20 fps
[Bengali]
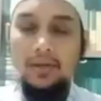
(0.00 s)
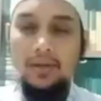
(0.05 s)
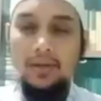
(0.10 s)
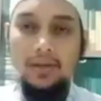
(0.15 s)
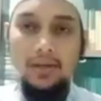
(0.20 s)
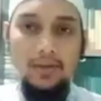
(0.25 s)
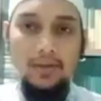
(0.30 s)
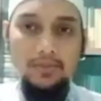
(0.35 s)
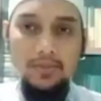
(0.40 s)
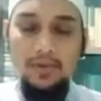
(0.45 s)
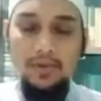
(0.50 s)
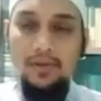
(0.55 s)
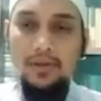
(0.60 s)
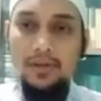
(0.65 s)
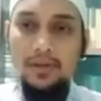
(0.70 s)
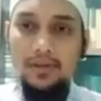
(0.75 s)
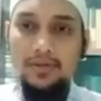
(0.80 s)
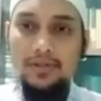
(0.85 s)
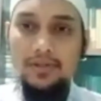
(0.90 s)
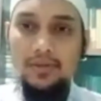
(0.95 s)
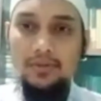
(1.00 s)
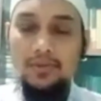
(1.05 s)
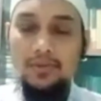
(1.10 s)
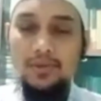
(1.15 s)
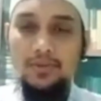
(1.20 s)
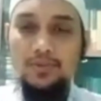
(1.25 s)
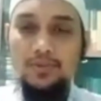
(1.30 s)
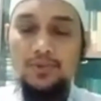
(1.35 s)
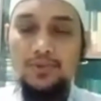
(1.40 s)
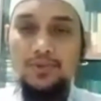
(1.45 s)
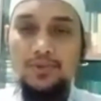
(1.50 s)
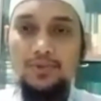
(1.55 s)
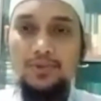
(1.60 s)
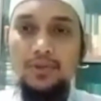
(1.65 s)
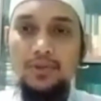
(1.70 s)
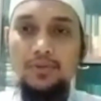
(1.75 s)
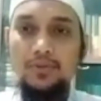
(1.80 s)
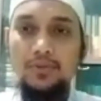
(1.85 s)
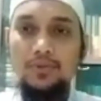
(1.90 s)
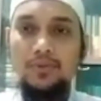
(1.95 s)
আলহামদুলিল্লাহ যাবতীয় প্রশংসা
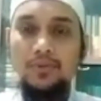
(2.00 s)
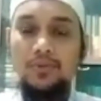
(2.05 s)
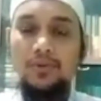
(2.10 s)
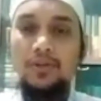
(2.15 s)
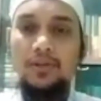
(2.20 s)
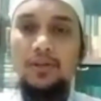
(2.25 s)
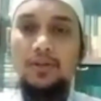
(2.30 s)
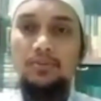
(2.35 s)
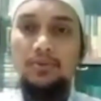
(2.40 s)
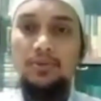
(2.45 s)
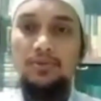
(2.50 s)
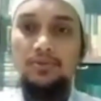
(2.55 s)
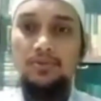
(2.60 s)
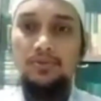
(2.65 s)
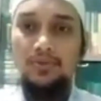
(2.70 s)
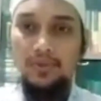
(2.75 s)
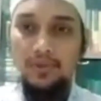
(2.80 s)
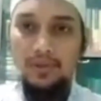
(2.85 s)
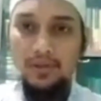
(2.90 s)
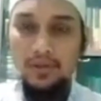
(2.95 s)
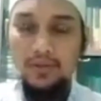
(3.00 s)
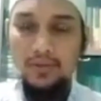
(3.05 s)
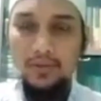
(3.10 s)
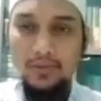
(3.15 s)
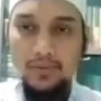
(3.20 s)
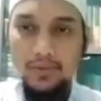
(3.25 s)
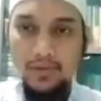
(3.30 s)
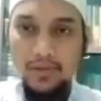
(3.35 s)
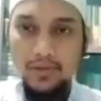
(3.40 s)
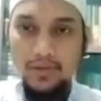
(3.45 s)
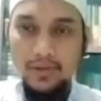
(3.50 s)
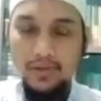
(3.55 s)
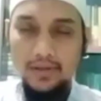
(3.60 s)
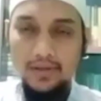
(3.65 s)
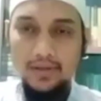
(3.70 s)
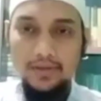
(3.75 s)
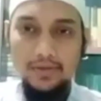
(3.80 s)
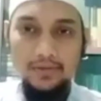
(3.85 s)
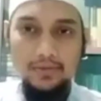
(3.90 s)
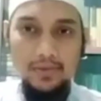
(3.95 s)
ও গুণগান একমাত্র মহিয়ান ও গরিয়ান
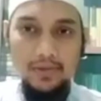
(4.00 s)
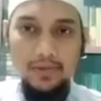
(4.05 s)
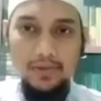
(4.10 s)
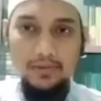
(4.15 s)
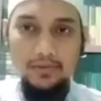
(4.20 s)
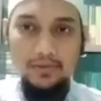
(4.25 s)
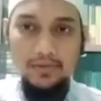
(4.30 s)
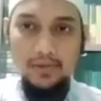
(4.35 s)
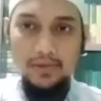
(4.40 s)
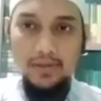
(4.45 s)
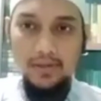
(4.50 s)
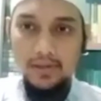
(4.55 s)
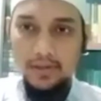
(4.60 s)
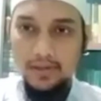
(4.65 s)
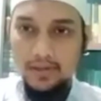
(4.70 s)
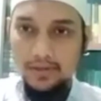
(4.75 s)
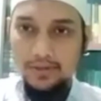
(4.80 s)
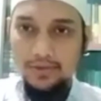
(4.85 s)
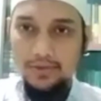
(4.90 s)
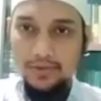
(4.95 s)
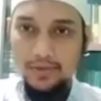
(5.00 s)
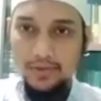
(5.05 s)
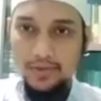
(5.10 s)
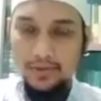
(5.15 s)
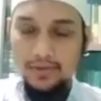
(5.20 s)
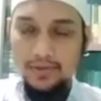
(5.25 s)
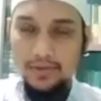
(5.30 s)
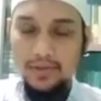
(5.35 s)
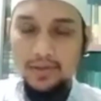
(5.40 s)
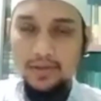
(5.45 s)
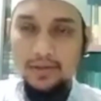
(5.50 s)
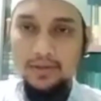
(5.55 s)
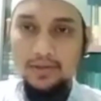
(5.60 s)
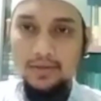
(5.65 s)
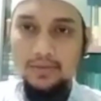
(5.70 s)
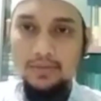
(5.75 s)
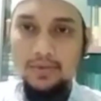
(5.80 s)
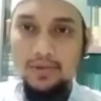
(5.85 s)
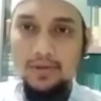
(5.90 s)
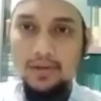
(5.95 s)
আল্লাহ সুফানাহুয়া তালার জন্যে যে আল্লাহ
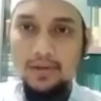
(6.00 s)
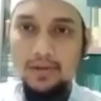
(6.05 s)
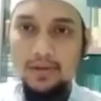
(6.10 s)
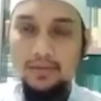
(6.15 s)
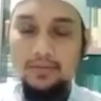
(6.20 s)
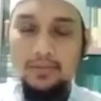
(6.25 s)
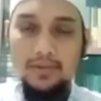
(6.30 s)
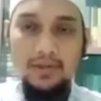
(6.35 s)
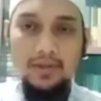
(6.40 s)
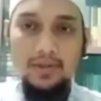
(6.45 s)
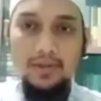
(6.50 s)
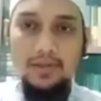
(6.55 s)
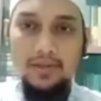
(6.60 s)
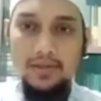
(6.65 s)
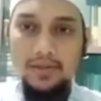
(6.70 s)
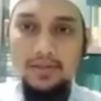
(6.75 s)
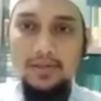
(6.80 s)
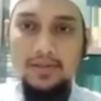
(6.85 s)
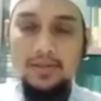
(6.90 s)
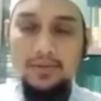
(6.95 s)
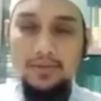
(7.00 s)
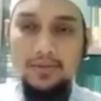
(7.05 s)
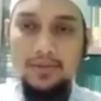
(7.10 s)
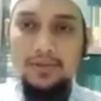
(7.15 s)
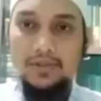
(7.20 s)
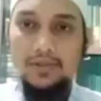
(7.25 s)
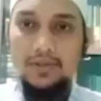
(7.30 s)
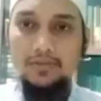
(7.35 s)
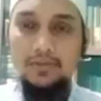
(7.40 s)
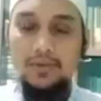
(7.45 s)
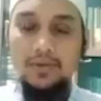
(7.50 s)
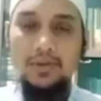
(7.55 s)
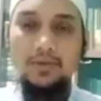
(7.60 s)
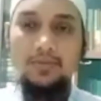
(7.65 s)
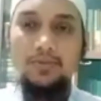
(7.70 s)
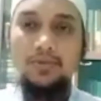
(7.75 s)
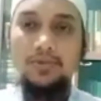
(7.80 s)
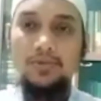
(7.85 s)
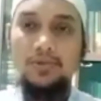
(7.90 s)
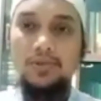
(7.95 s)
রব্বুল আলমিন নাজিল করেছেন
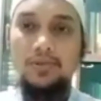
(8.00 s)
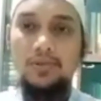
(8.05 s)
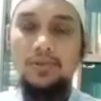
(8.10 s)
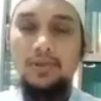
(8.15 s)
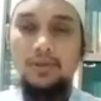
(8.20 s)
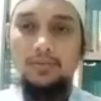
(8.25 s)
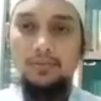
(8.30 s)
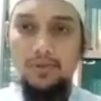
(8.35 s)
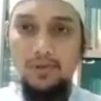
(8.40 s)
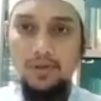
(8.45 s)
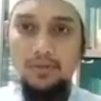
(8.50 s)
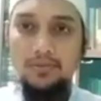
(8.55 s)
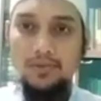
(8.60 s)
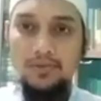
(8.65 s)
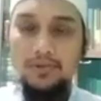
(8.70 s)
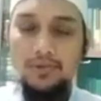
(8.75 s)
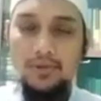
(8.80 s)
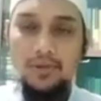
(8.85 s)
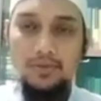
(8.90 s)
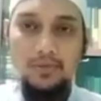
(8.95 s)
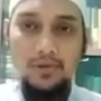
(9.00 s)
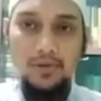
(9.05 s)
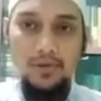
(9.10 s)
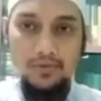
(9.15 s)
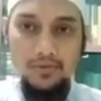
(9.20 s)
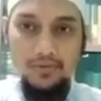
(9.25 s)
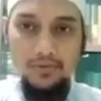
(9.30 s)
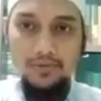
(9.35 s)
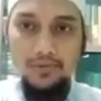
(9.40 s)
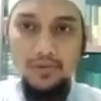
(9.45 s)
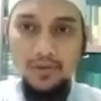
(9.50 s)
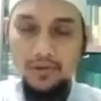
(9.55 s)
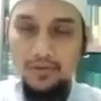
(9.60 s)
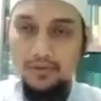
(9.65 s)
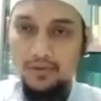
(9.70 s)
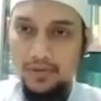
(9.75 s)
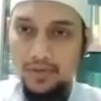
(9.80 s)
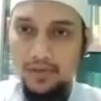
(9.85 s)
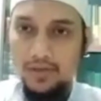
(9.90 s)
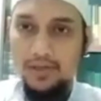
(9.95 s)
মহাবিশ্বের এই মহাবিশ্বয় মহাগ্রন্থ আল
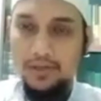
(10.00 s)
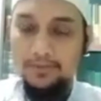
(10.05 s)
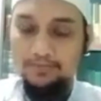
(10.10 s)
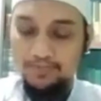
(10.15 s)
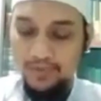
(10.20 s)
কোরআন